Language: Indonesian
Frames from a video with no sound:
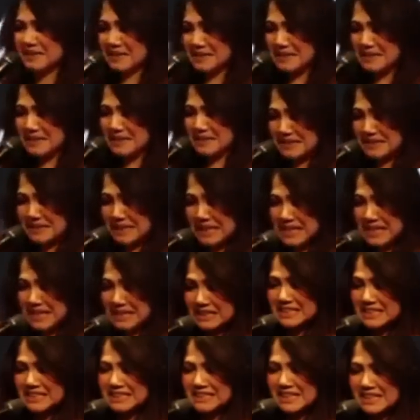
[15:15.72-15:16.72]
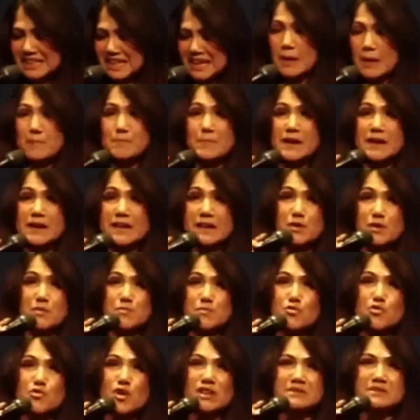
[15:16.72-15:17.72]
nanti akhirnya apa yang
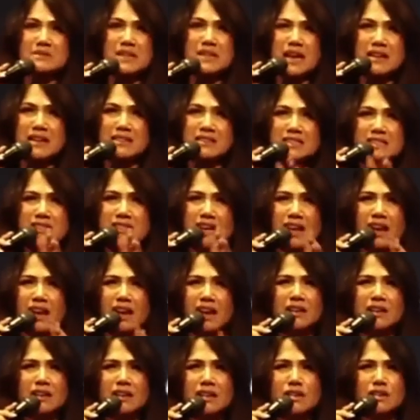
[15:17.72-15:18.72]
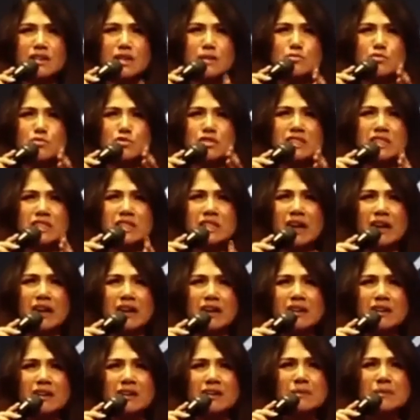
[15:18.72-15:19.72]
membuat Daniel kemudian
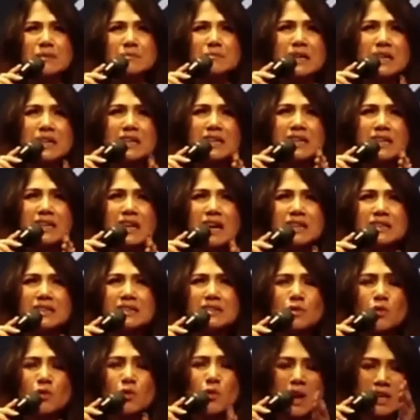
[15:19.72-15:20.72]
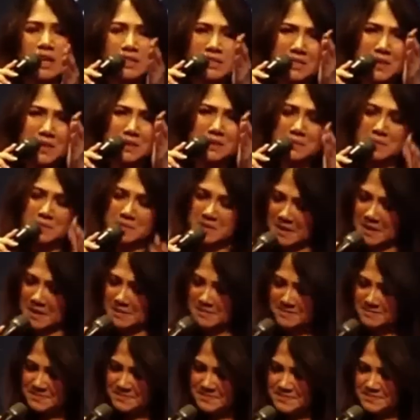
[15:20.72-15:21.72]
melihat kuasa Tuhan
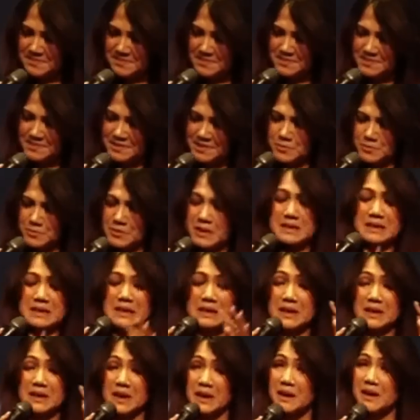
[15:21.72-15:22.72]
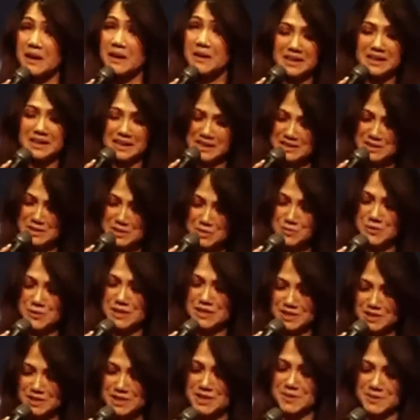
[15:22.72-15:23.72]
when God is
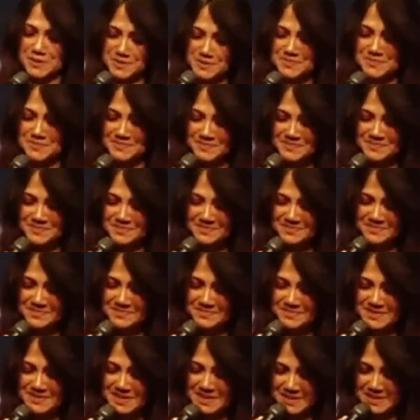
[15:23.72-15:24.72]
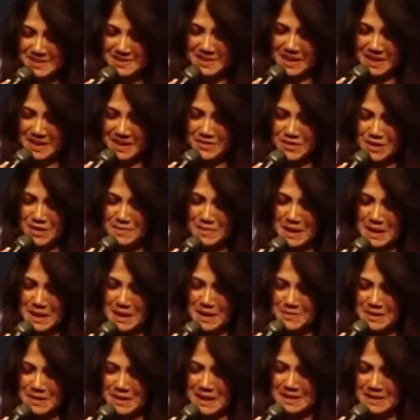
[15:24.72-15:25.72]
with you. Saudara, firman
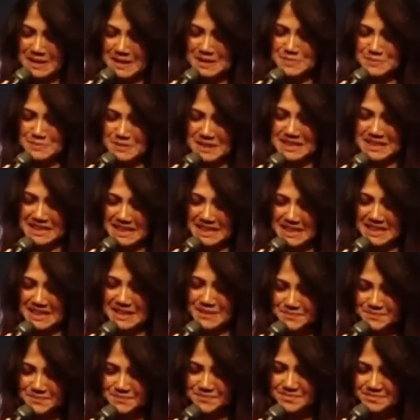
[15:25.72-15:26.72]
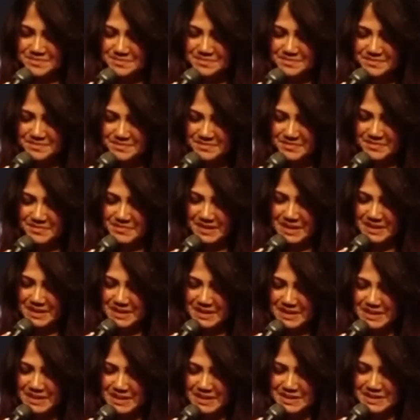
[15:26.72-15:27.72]
Allah berkata seperti ini.
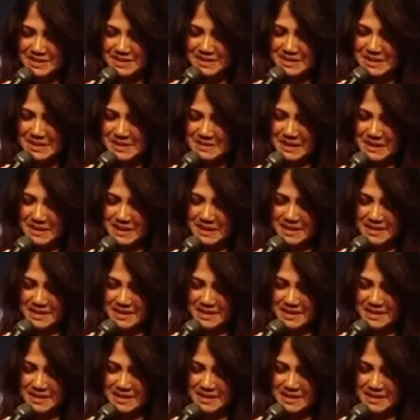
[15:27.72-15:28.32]
Saudara,